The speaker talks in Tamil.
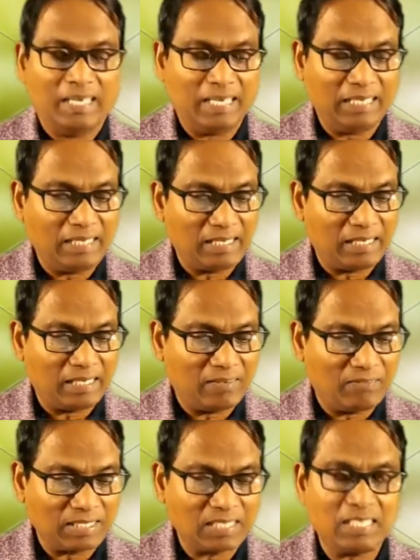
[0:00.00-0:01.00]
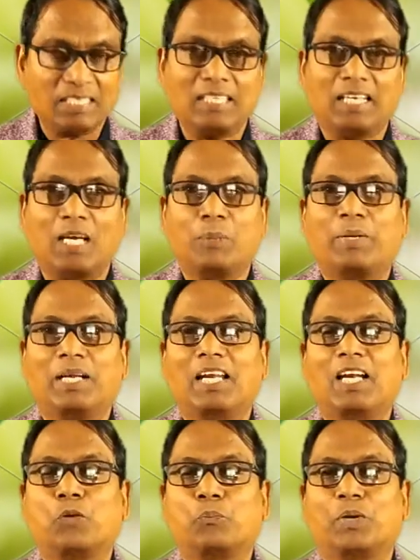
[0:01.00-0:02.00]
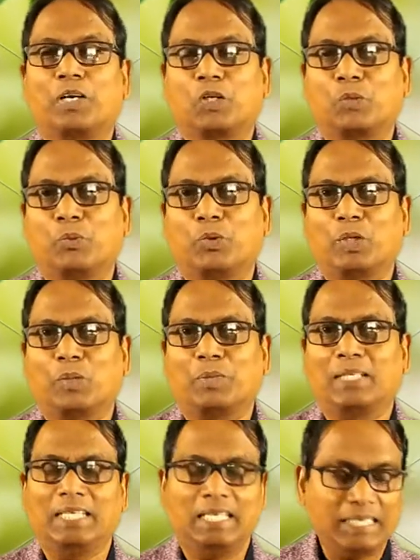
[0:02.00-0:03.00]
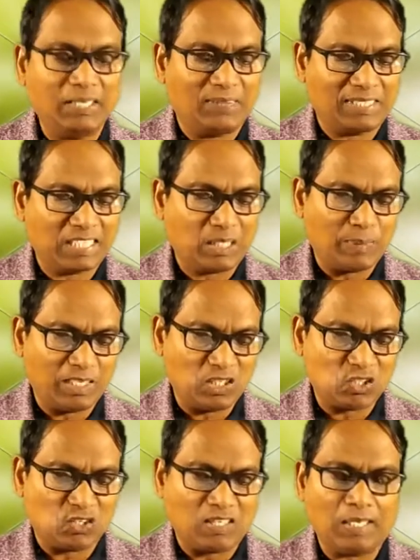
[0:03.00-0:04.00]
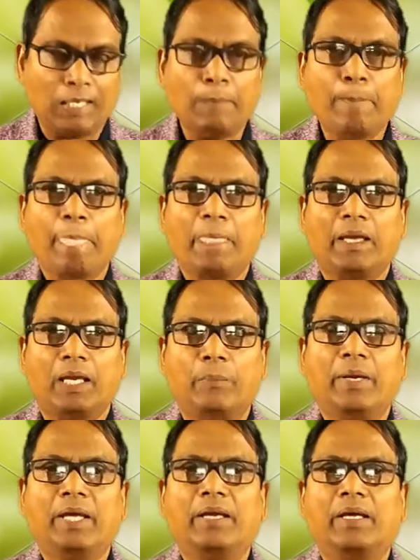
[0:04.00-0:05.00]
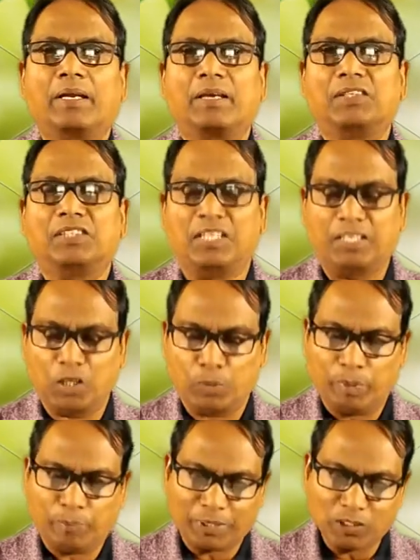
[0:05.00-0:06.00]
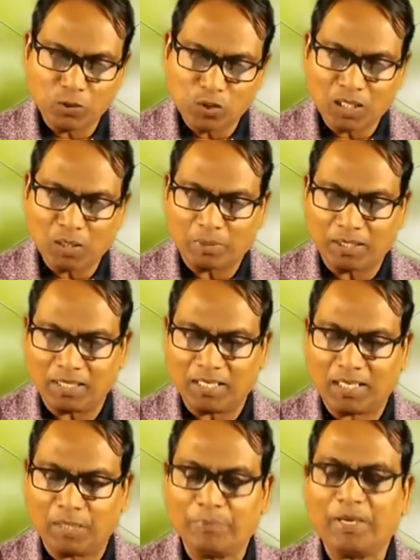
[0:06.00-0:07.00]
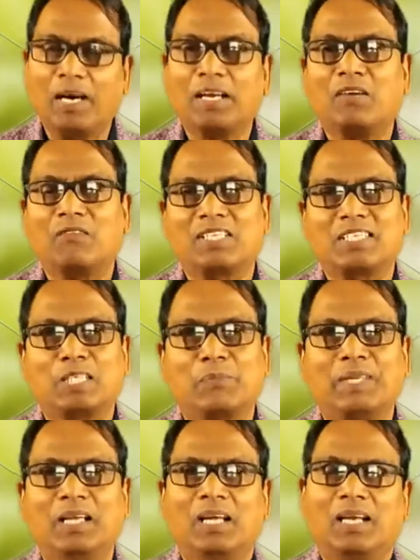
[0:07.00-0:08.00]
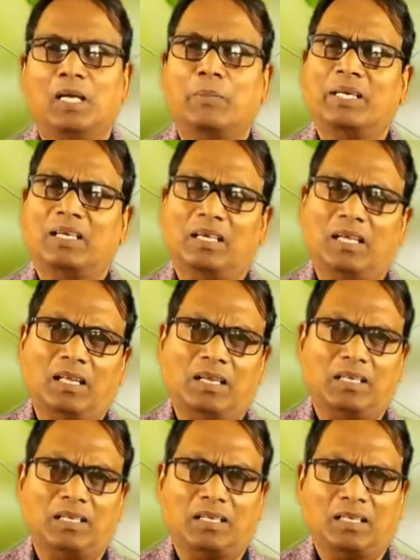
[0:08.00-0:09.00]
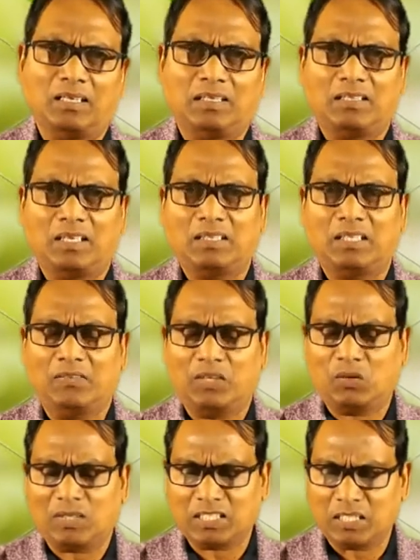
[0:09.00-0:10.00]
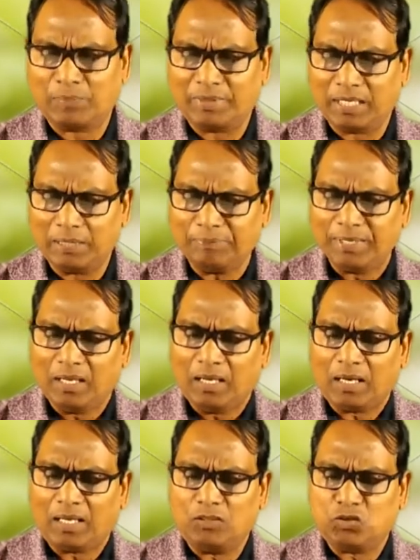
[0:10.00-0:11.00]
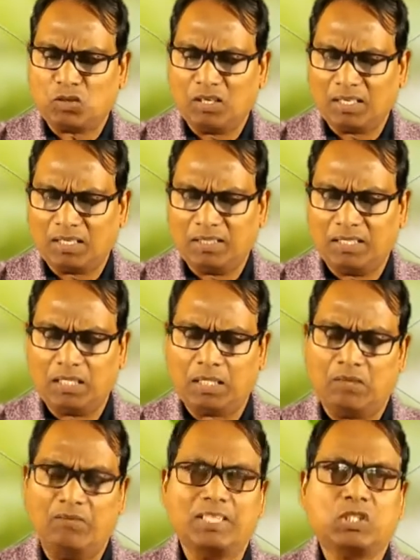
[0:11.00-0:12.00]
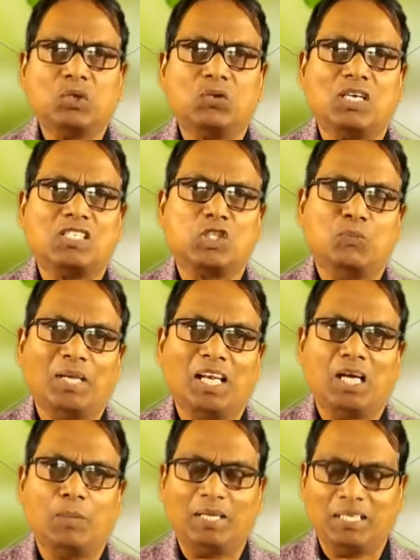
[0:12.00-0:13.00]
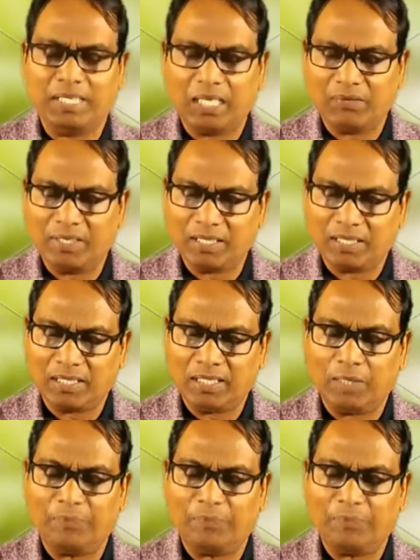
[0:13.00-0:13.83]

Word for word: இந்த வசனத்தின் அடிப்படையில் நாம் பார்க்க போகிறோம் அது எந்த வசனம் என்று சொன்னால் எபிரேயர் எழுதின நிருபம் பதினோராம் அதிகாரம் ஆறாம் வசனம் நமக்கு எல்லாருக்கும் நன்கு தெரிந்த ஒரு வசனம்தான் அது சொல்லுகிறது விசுவாசம் இல்லாமல் தேவனுக்கு